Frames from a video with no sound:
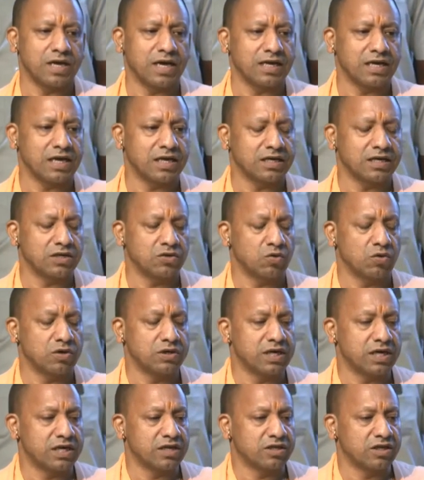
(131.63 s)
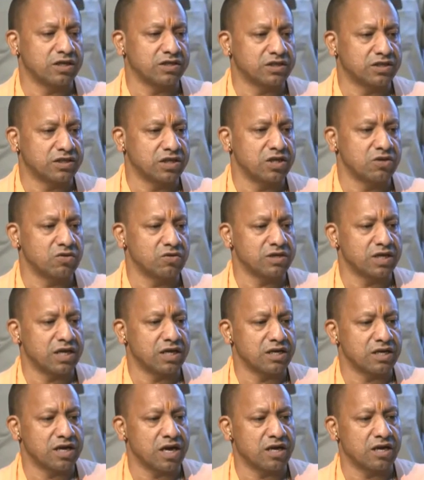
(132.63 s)
किया गया कि 2010 से
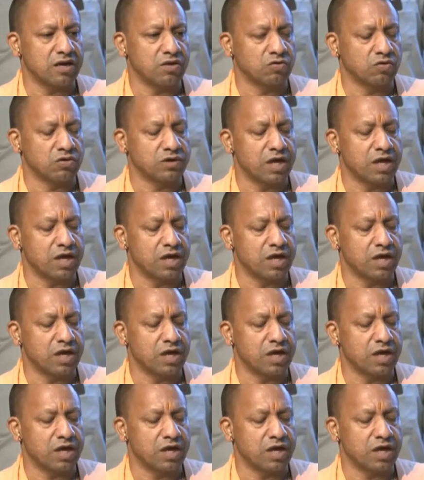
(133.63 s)
2011,